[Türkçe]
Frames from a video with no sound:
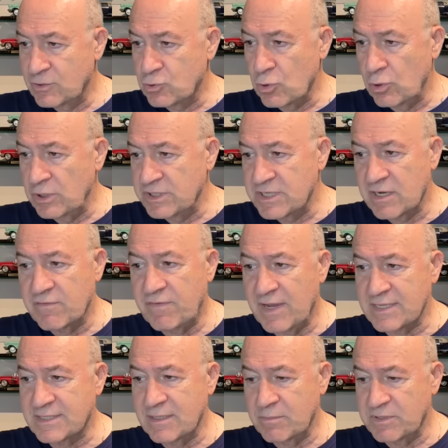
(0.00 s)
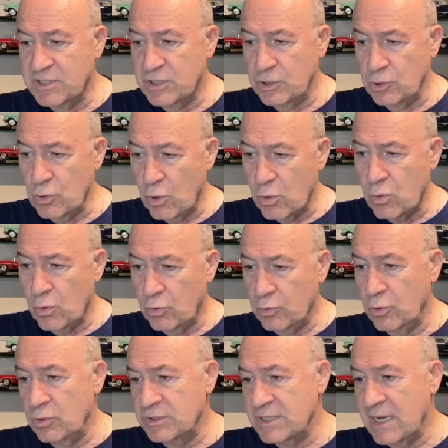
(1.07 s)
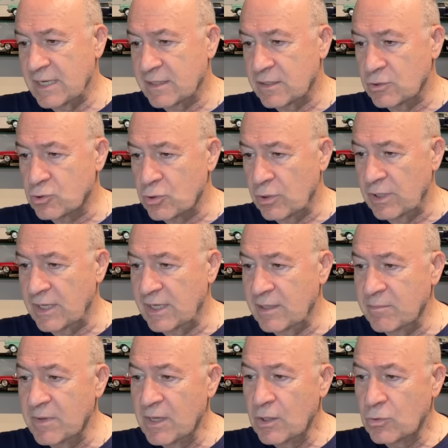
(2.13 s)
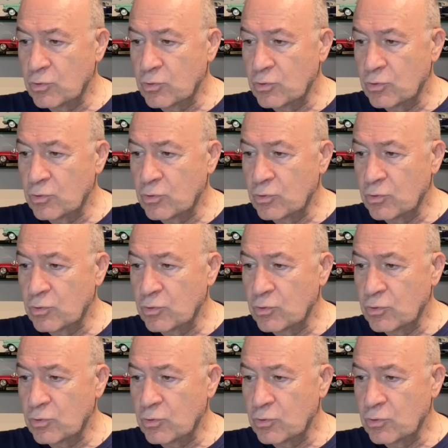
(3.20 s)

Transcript: söyleyecek fazla bir şey yok. Onu özellikle söyleyelim.